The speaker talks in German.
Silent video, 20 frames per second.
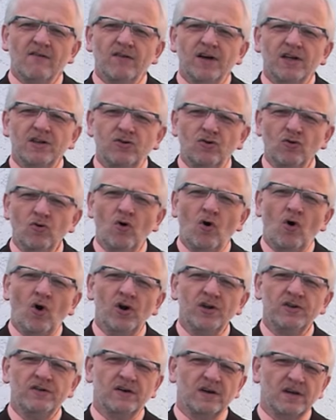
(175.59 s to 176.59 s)
Wenn du
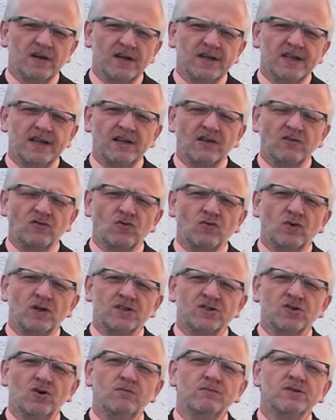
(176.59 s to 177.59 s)
heute in einer
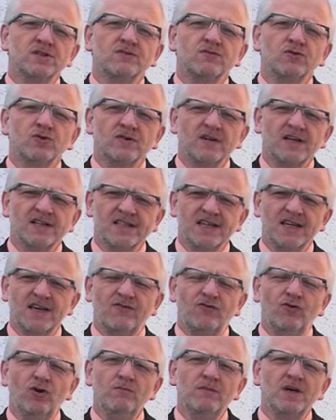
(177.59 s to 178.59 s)
Situation bist, wo du sagst,
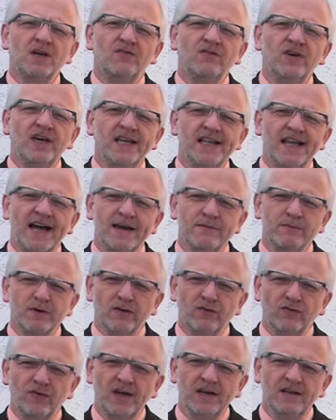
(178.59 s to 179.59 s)
ich fühle mich wie in einem
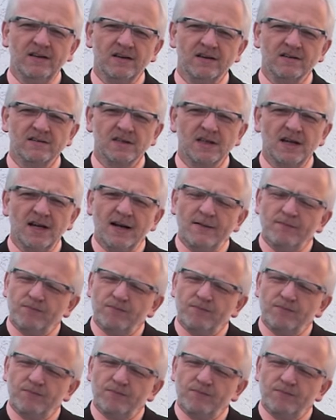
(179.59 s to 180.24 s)
Gefängnis,